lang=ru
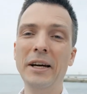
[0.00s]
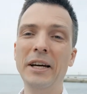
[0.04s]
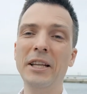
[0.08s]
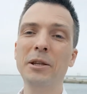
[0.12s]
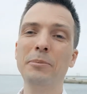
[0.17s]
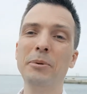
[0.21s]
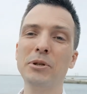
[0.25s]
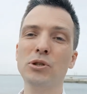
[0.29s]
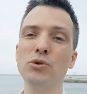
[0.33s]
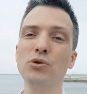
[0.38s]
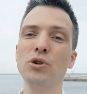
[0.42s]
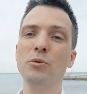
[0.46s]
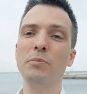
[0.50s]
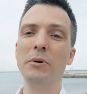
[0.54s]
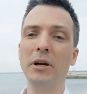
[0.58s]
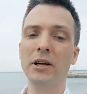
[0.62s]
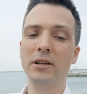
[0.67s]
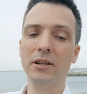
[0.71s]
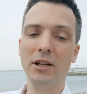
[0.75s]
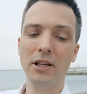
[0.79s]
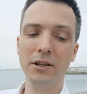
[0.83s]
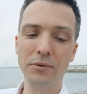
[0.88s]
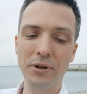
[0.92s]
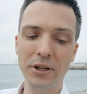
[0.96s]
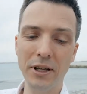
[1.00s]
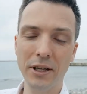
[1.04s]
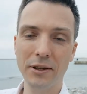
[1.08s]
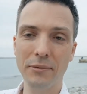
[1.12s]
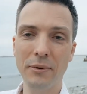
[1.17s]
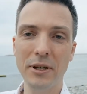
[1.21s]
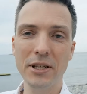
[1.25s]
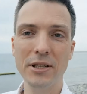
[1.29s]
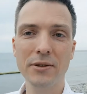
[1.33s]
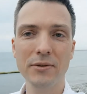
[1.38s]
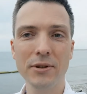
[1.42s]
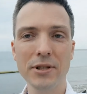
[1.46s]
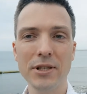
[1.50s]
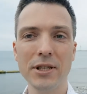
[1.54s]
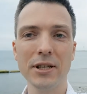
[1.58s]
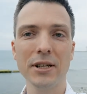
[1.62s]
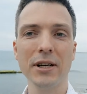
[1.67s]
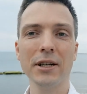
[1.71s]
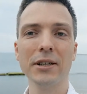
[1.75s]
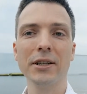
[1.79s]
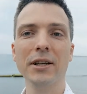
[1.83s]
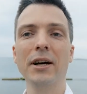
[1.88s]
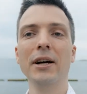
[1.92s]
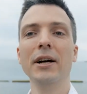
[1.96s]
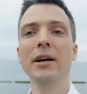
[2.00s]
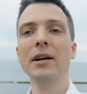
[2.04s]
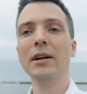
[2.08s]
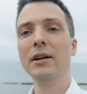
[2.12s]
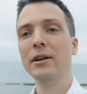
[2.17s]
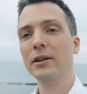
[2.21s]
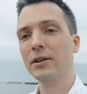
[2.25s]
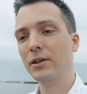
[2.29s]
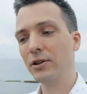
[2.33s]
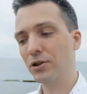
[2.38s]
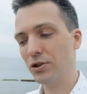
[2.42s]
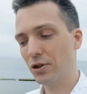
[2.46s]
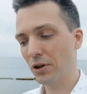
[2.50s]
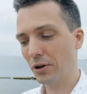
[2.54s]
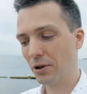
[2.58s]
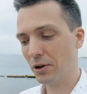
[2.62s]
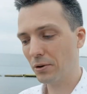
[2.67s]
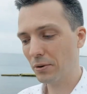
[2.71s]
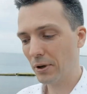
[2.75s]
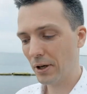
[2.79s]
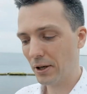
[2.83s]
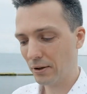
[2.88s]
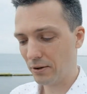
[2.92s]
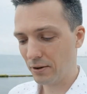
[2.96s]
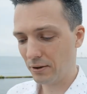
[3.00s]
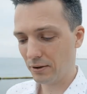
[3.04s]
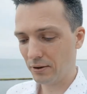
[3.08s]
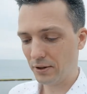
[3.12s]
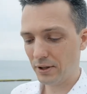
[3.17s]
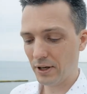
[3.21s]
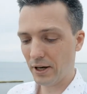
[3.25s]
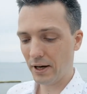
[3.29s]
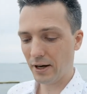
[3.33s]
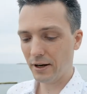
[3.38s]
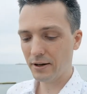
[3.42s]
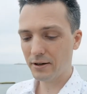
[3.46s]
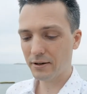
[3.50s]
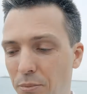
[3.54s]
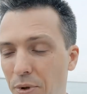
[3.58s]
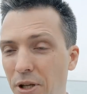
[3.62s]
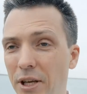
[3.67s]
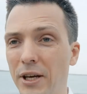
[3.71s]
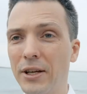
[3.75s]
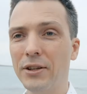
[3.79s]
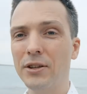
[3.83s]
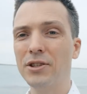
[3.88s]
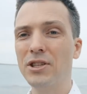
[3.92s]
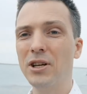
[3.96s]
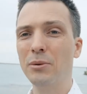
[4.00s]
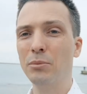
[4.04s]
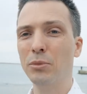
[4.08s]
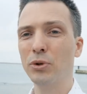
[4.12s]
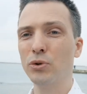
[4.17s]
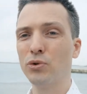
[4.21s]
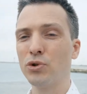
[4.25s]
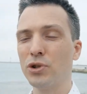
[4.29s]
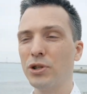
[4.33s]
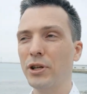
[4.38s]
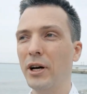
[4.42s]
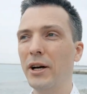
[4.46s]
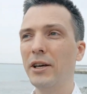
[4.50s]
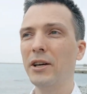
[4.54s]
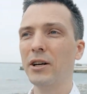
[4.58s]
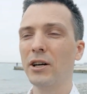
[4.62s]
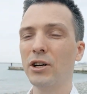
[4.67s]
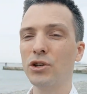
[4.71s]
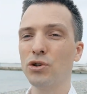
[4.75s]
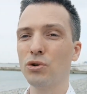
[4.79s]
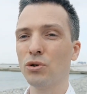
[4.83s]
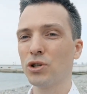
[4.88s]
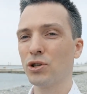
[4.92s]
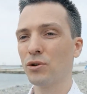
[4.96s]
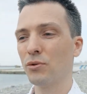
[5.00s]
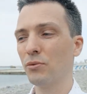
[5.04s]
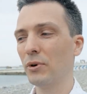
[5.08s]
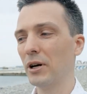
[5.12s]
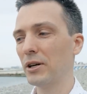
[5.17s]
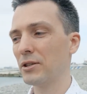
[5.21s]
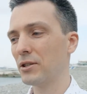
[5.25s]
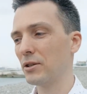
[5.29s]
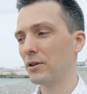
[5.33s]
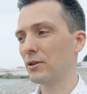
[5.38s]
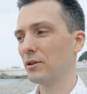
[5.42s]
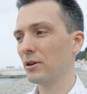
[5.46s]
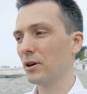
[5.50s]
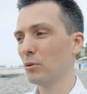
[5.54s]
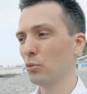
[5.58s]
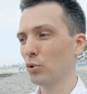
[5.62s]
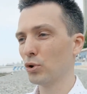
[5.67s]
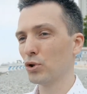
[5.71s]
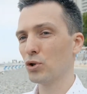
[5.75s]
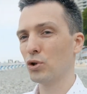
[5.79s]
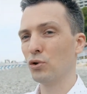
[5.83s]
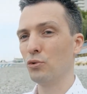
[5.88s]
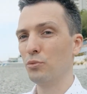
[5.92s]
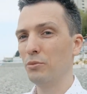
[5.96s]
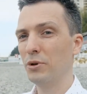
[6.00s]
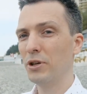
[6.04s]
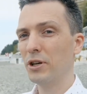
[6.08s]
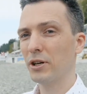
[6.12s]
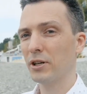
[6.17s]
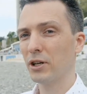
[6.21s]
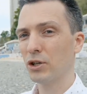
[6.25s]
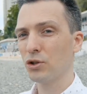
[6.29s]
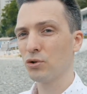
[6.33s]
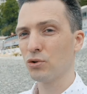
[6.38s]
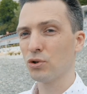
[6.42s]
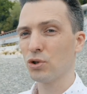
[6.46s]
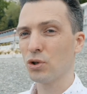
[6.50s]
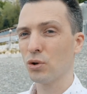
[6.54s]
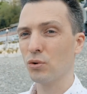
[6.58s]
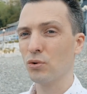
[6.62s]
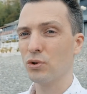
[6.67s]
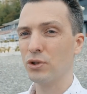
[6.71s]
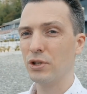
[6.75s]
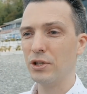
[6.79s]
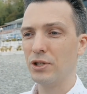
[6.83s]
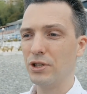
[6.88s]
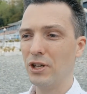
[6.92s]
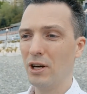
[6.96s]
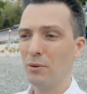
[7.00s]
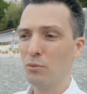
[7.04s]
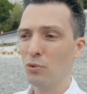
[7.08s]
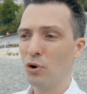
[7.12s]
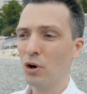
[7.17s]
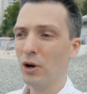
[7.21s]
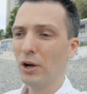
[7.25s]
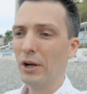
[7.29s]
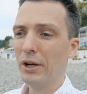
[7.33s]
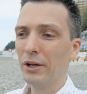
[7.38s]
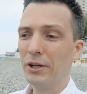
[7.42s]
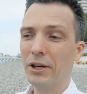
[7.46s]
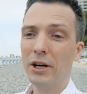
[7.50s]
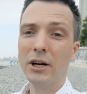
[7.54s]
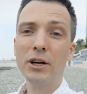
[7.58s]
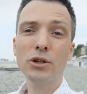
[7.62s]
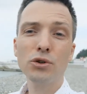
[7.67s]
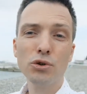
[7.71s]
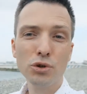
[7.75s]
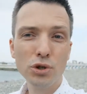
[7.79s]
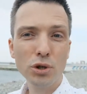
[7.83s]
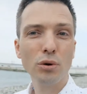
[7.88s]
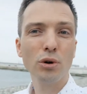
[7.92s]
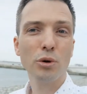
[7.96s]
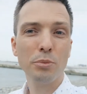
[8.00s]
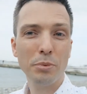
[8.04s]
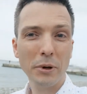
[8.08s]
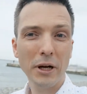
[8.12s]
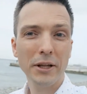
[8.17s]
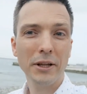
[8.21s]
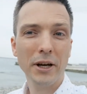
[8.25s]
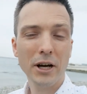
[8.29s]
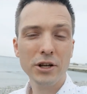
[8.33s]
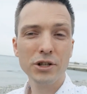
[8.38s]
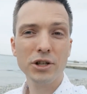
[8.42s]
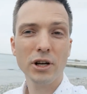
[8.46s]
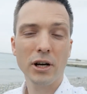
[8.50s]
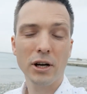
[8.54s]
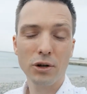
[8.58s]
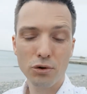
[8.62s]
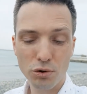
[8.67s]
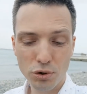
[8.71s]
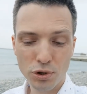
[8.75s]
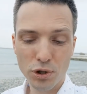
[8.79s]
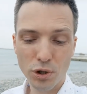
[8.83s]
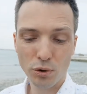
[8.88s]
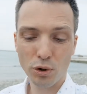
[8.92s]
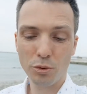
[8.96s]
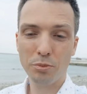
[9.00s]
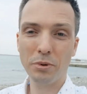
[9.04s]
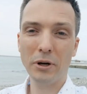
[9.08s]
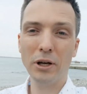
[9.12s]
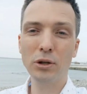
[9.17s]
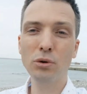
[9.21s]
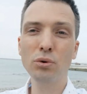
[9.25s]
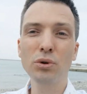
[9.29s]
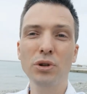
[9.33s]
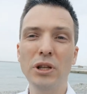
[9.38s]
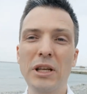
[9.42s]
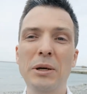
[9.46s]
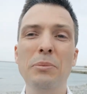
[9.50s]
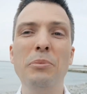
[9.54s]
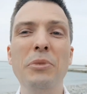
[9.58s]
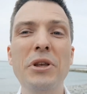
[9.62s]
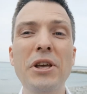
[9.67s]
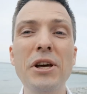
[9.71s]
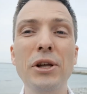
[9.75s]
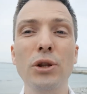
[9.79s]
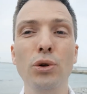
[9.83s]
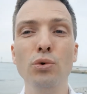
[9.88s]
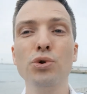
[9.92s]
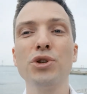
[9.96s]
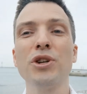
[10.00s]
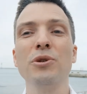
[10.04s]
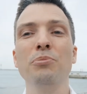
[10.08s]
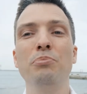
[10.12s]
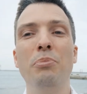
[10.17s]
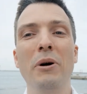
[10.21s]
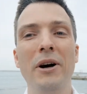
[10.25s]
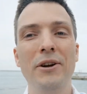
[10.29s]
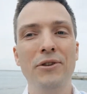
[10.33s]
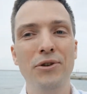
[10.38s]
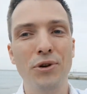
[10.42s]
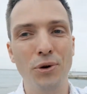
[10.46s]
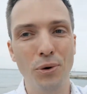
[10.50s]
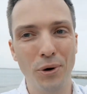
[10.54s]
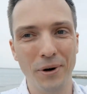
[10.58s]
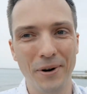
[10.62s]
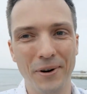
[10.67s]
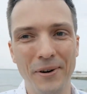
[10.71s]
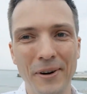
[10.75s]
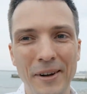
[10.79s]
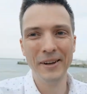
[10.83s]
Это, по сути, перекладывание ответственности, когда человек говорит, да, мне эта тема нужна, я хочу развивать э, работу с людьми, я хочу строить систему, я хочу строить продажи, я хочу строить продукт, и мне нужен партнер.